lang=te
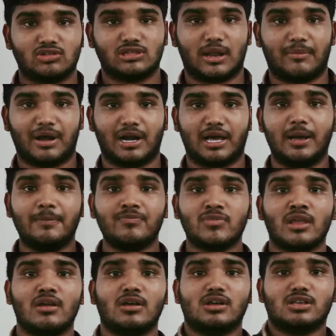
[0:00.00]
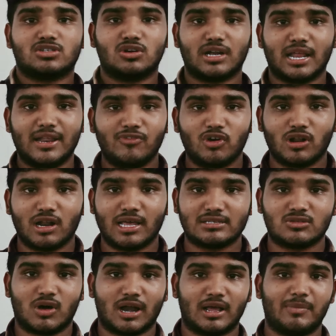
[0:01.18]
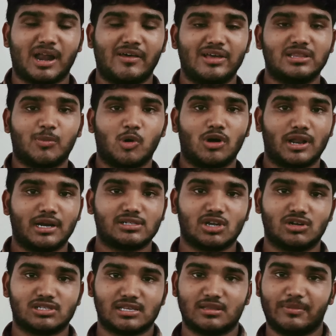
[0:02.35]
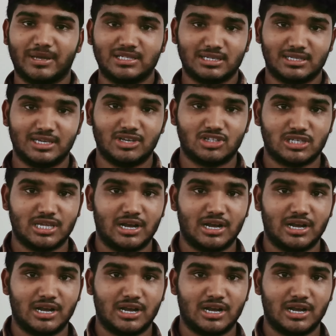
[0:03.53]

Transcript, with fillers: అవుతుంది అనమాట సో టెలిఫోటో లెన్స్ ద్వారా మనం అయితే పోర్ట్రేట్ షాట్స్ అయితే మంచిగా తీయొచ్చు